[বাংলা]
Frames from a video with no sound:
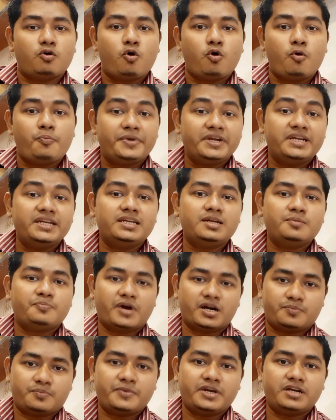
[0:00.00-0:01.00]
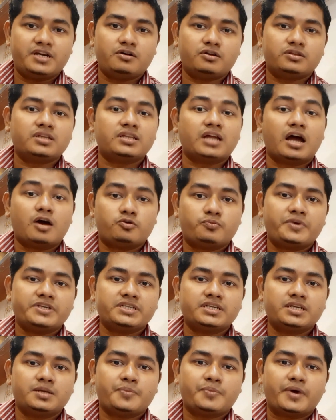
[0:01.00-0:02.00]
ওপিডি ডিপার্টমেন্ট অর্থাৎ
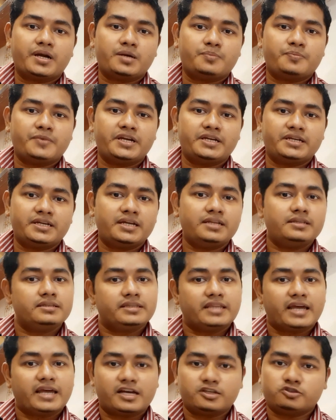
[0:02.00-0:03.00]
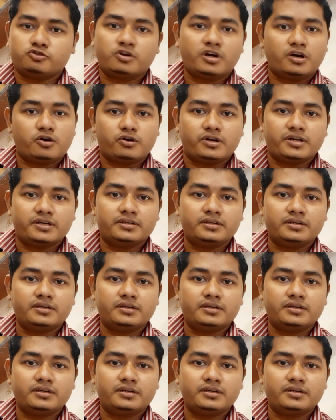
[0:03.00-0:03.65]
আউটপেশেন্ট ডিপার্টমেন্টে দেখাশোনা করেন